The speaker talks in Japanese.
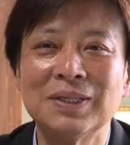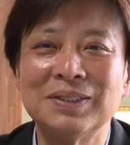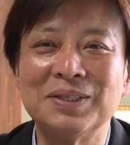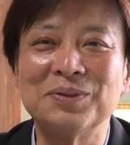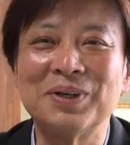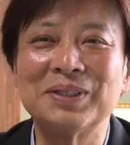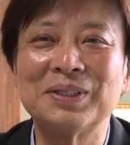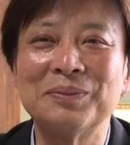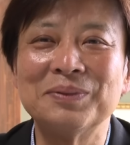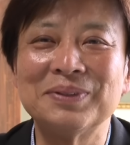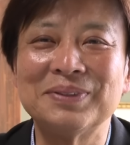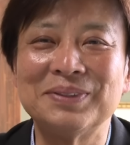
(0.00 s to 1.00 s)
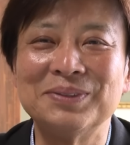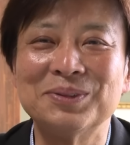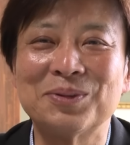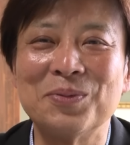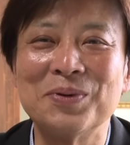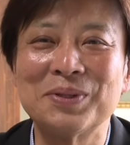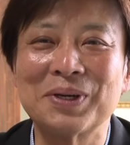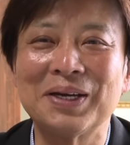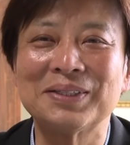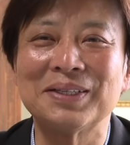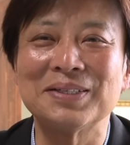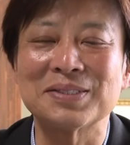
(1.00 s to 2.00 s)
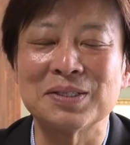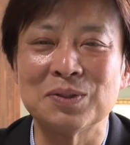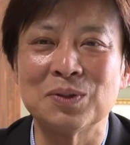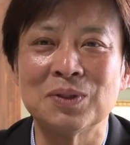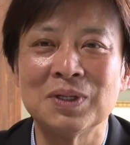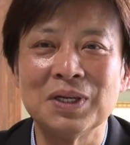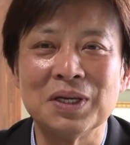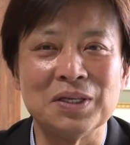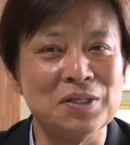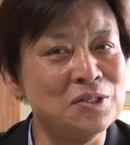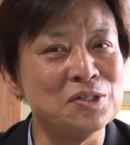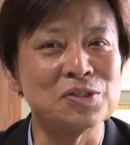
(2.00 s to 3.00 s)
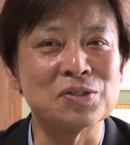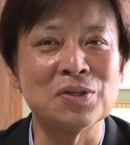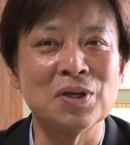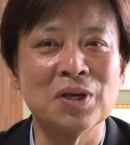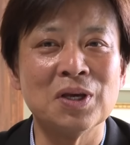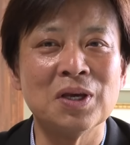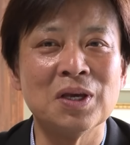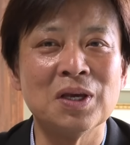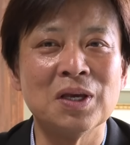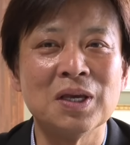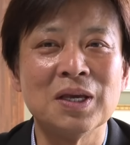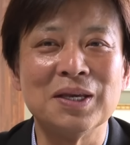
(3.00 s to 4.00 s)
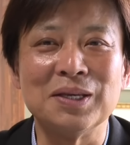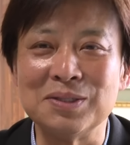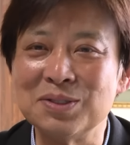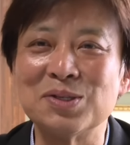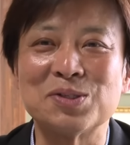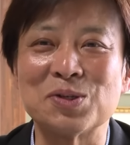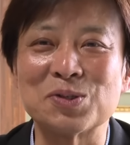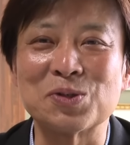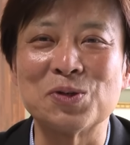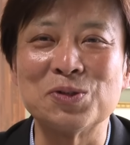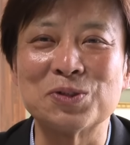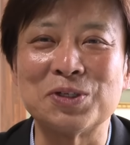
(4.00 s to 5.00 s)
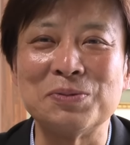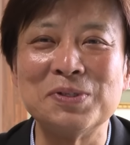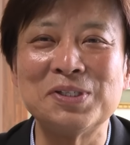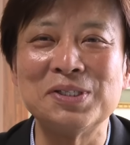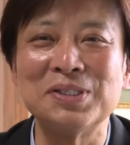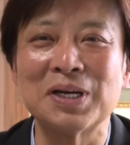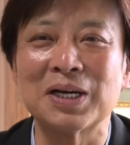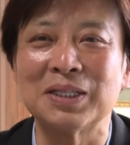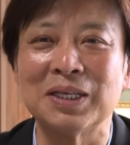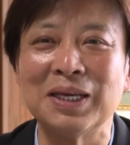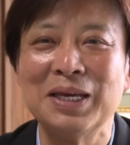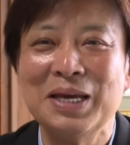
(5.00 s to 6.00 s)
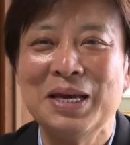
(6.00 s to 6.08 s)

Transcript: て言われたっていうコメントがあったんですけどいいっすねいいんですよそういう厳しい中で